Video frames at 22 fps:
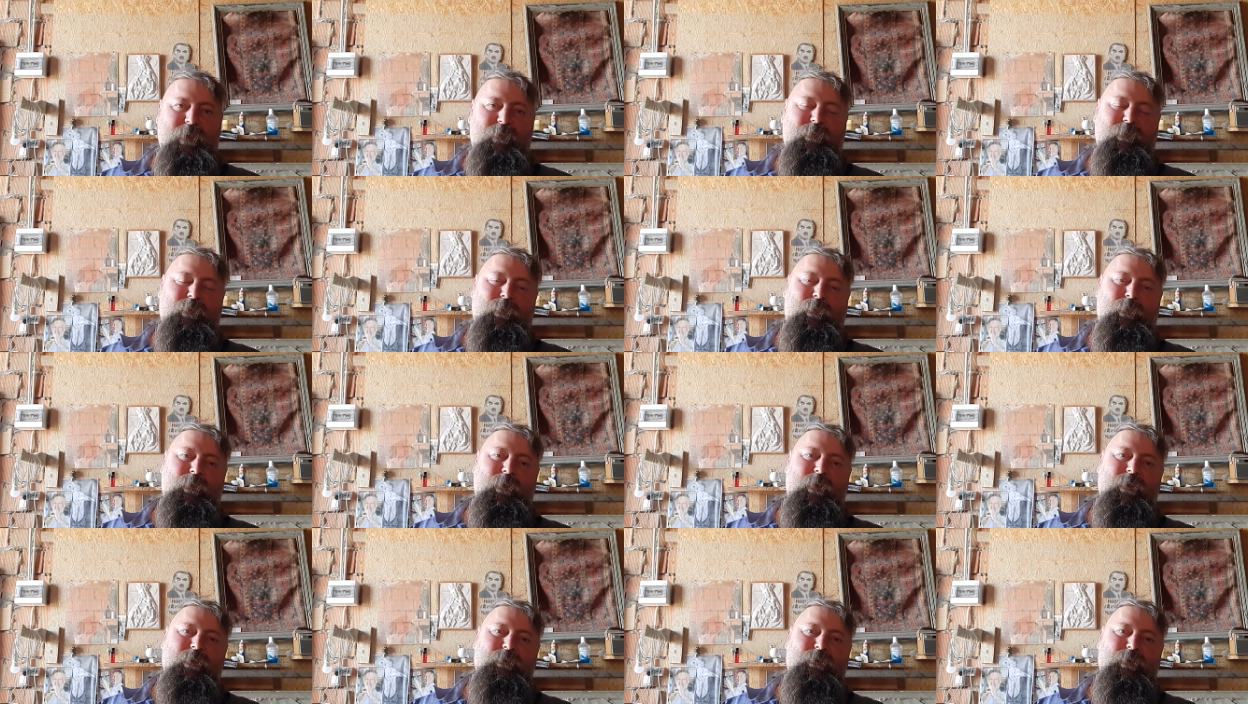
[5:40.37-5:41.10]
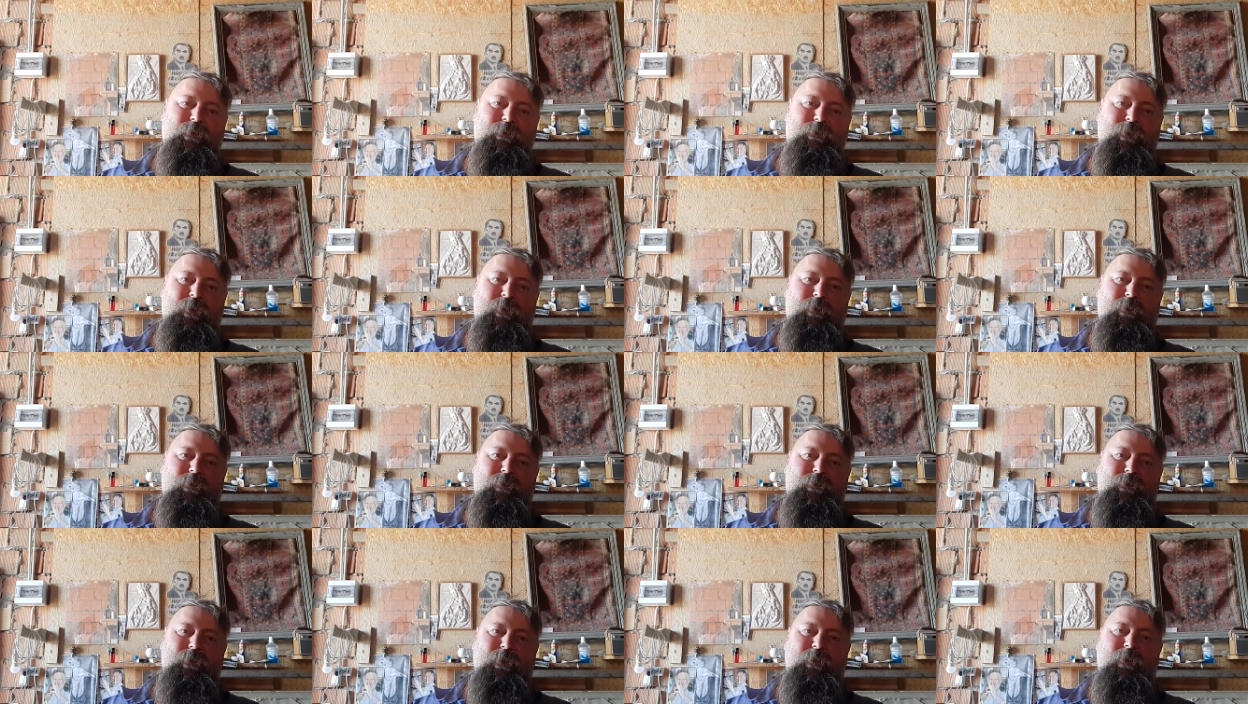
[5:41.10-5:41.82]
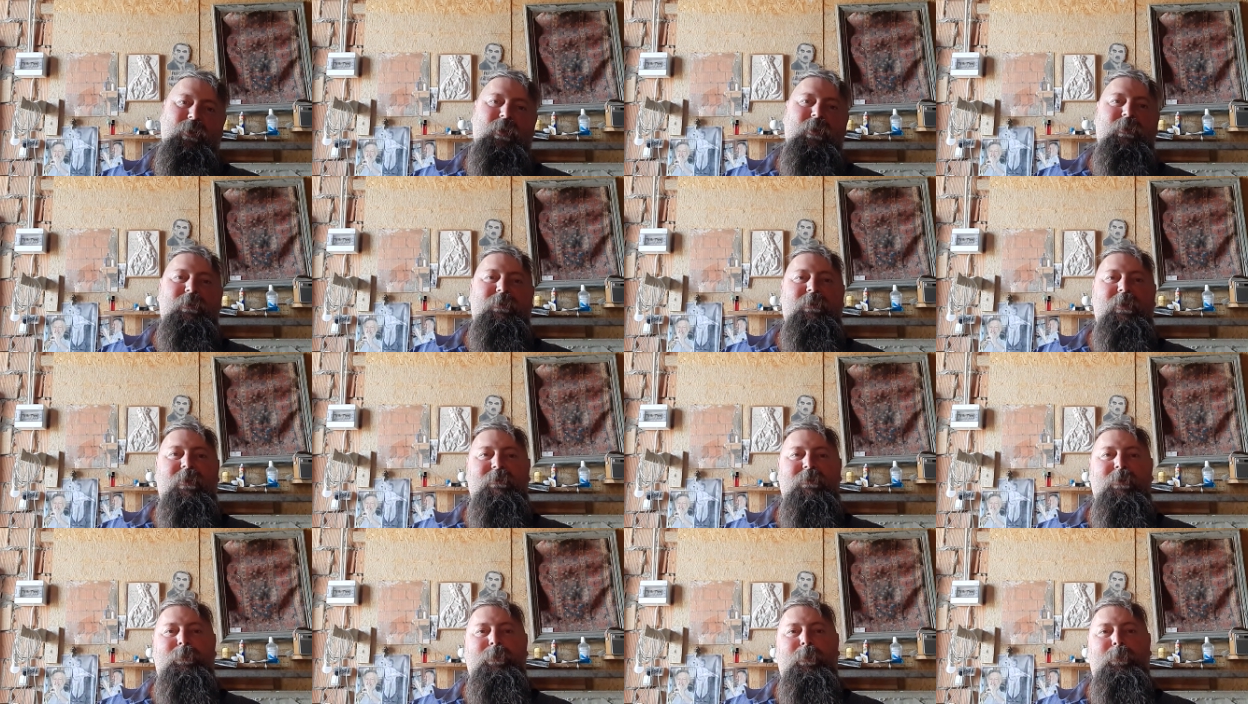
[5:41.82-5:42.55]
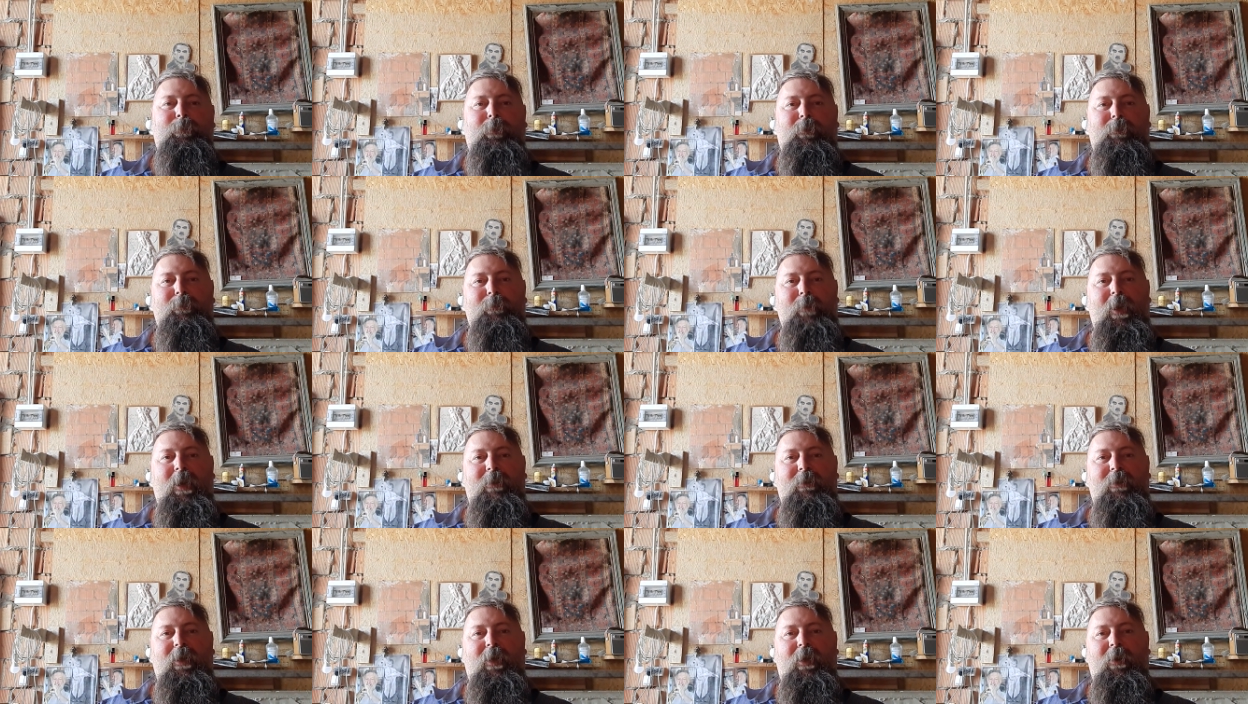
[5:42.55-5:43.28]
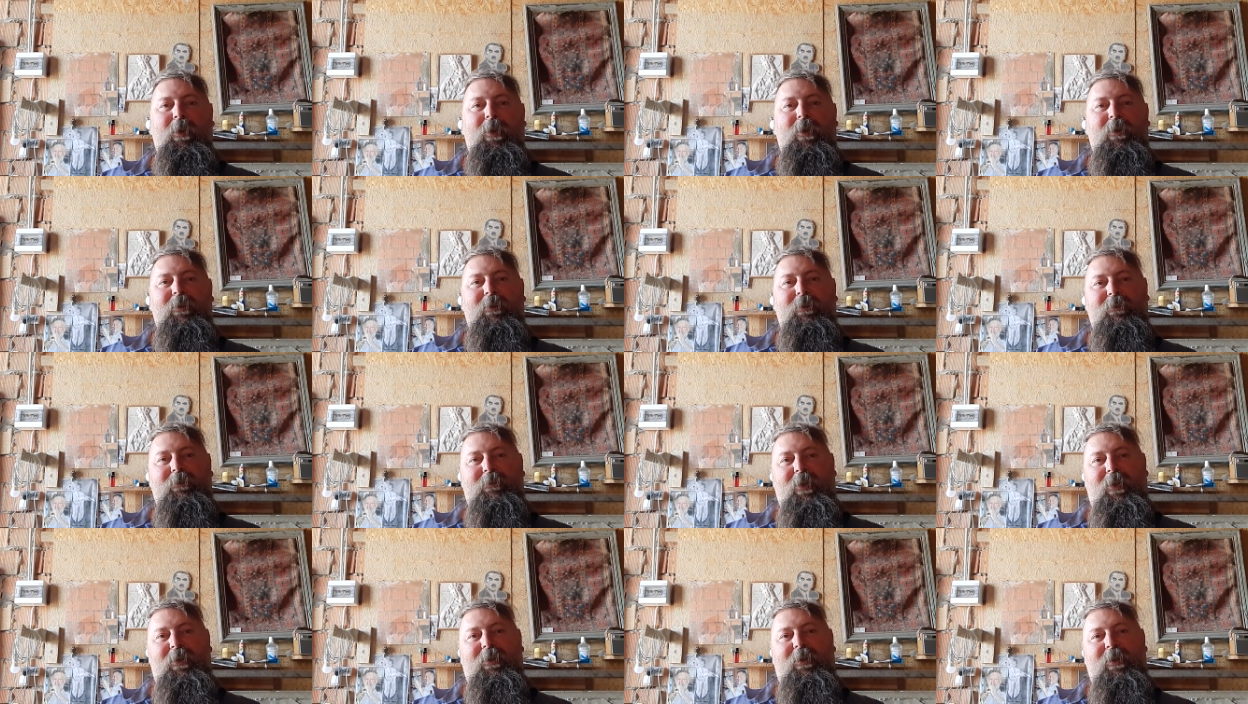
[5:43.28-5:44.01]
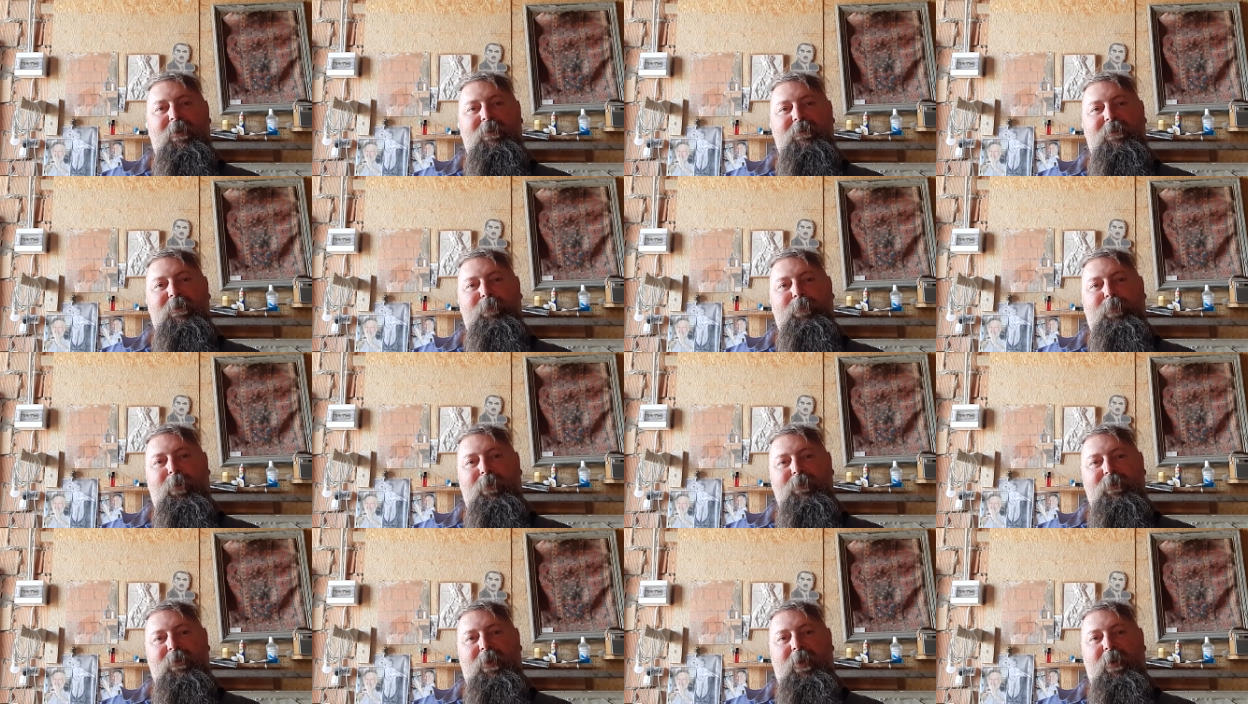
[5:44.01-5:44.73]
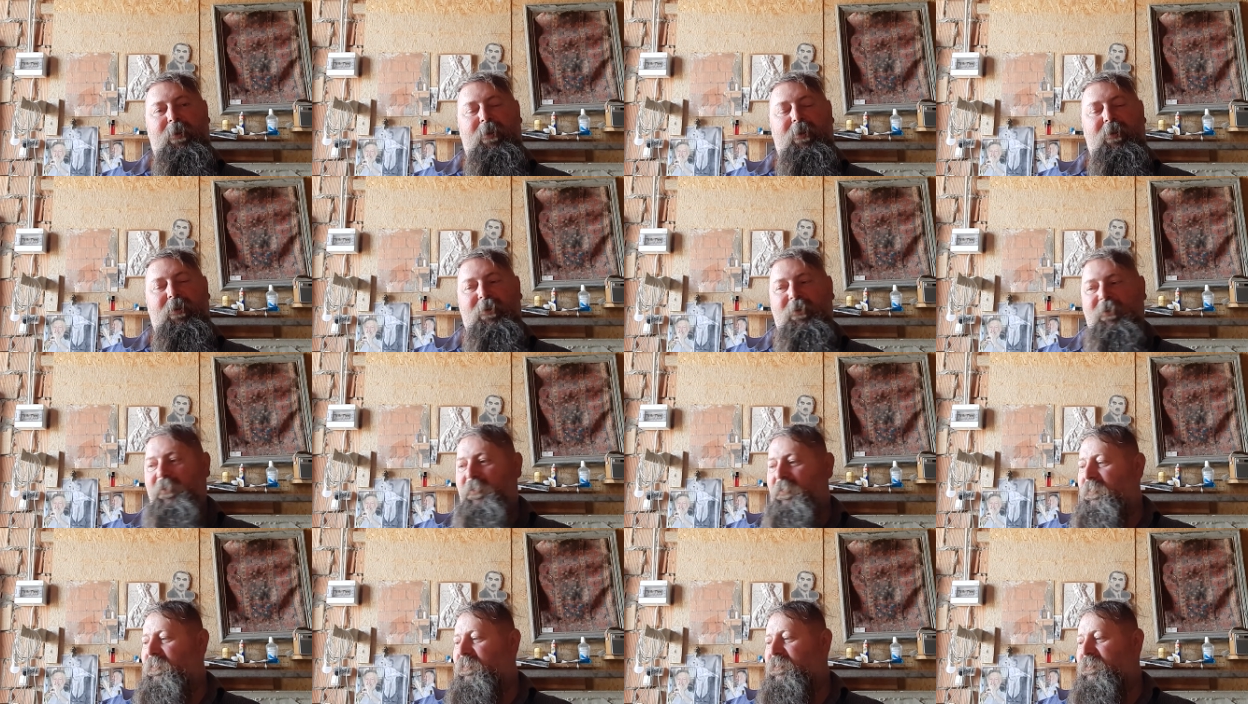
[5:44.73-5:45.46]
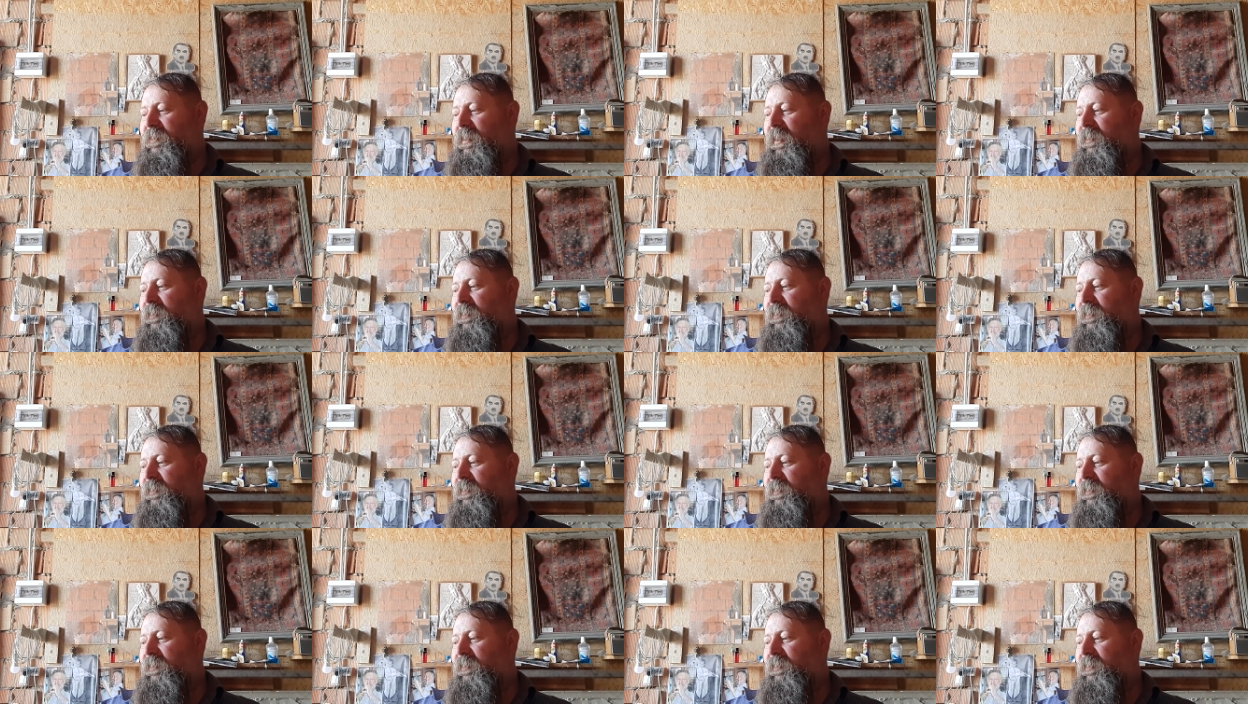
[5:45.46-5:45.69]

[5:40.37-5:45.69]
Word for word: w ogóle, że, że nastąpi podmiana, inteligencji polskiej e, za